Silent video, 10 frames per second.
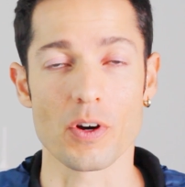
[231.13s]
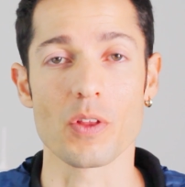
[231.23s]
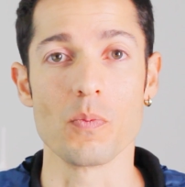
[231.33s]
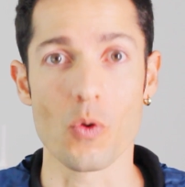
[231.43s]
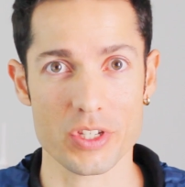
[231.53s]

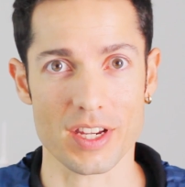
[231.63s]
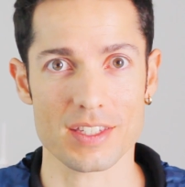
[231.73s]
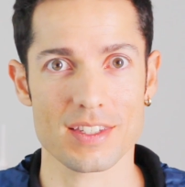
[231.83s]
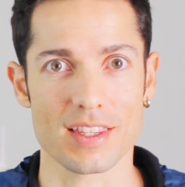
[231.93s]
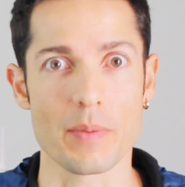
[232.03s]
fueron
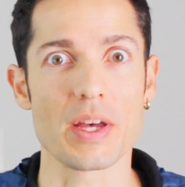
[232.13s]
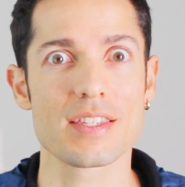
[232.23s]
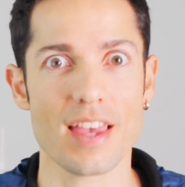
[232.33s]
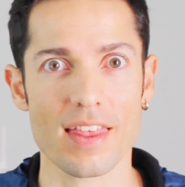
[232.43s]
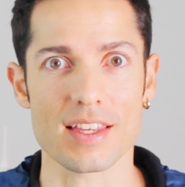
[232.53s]
muchas,
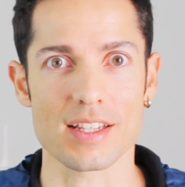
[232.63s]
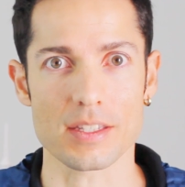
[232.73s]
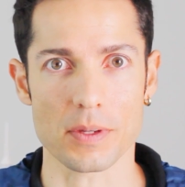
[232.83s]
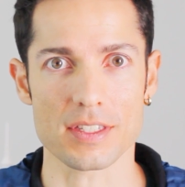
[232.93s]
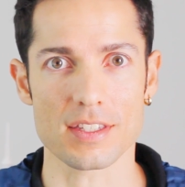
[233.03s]
demasiadas
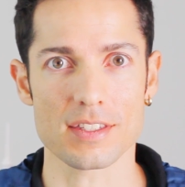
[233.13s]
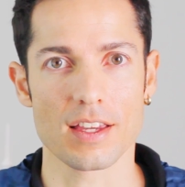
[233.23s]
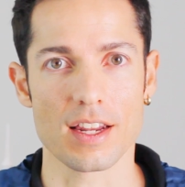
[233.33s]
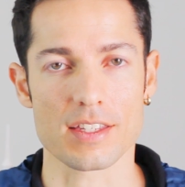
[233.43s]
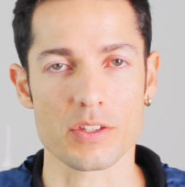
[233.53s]
las veces,
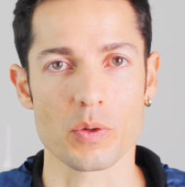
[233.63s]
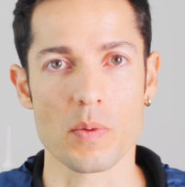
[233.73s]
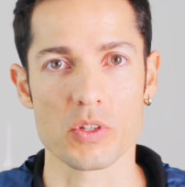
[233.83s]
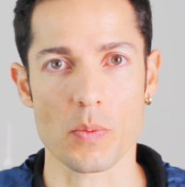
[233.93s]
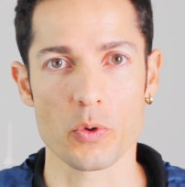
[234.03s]
en las que
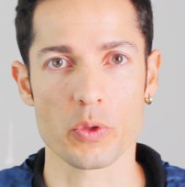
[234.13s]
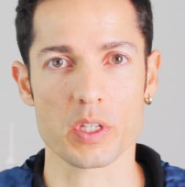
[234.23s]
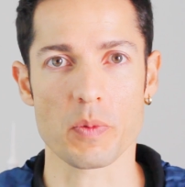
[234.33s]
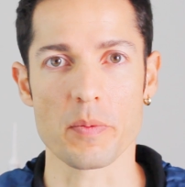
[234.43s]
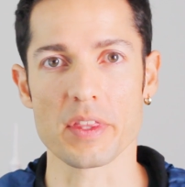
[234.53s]
estuvimos a punto de
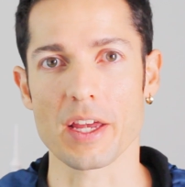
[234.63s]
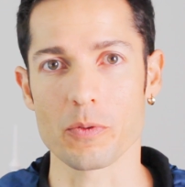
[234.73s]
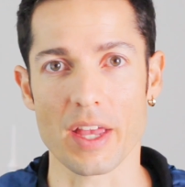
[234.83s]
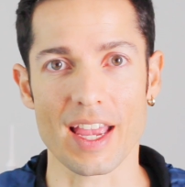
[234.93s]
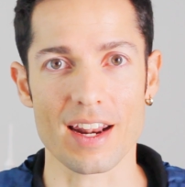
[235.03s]
experimentar
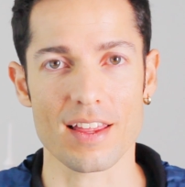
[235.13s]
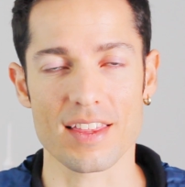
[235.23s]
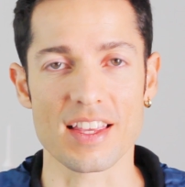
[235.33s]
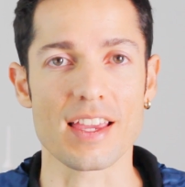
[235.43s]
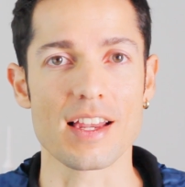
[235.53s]
una guerra
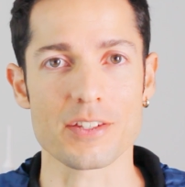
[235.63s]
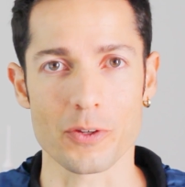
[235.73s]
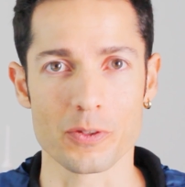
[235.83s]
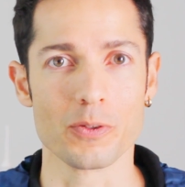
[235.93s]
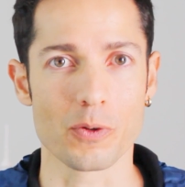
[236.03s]
de
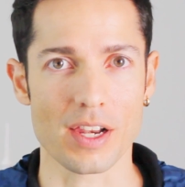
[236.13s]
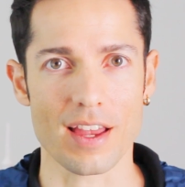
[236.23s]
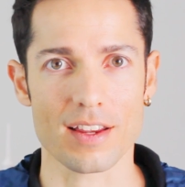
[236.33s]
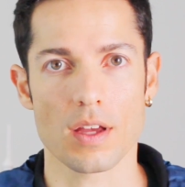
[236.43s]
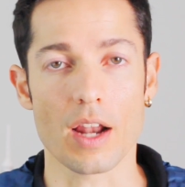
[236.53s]
aniquilación
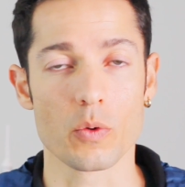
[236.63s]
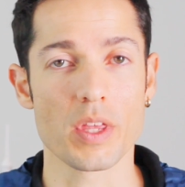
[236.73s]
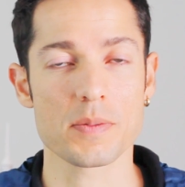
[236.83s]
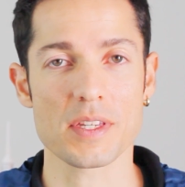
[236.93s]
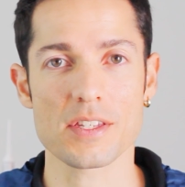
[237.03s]
nuclear,
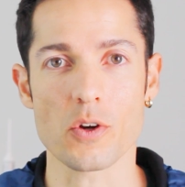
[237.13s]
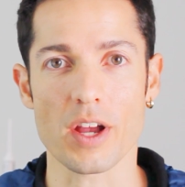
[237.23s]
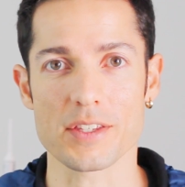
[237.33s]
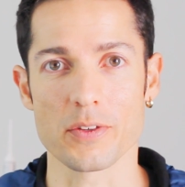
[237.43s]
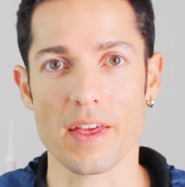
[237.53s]
algunas veces
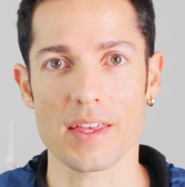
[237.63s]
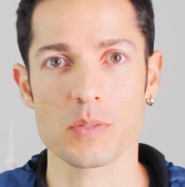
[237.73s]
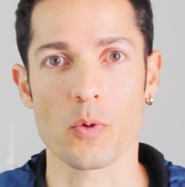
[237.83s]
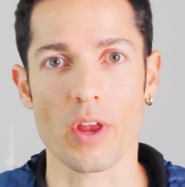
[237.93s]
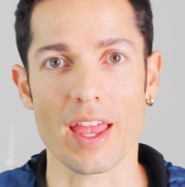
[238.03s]

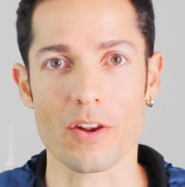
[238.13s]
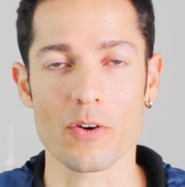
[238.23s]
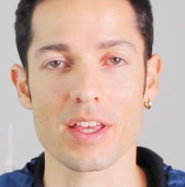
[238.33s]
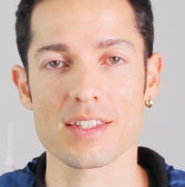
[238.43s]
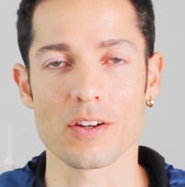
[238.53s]
ocasionadas por
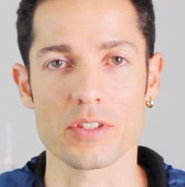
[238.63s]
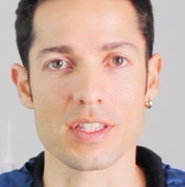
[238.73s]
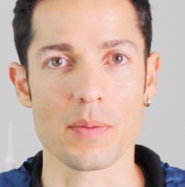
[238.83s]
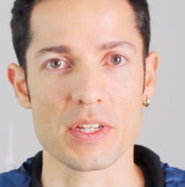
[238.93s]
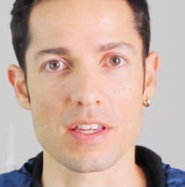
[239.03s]
errores en los
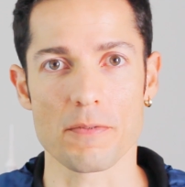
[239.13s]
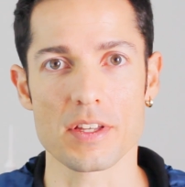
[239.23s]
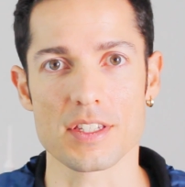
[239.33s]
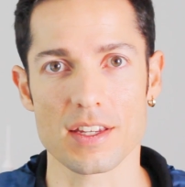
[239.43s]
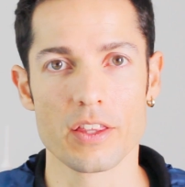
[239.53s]
sistemas de
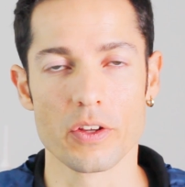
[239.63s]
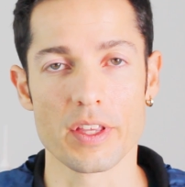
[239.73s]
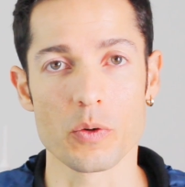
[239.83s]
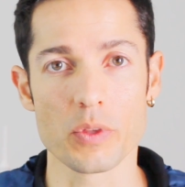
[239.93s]
defensa, en donde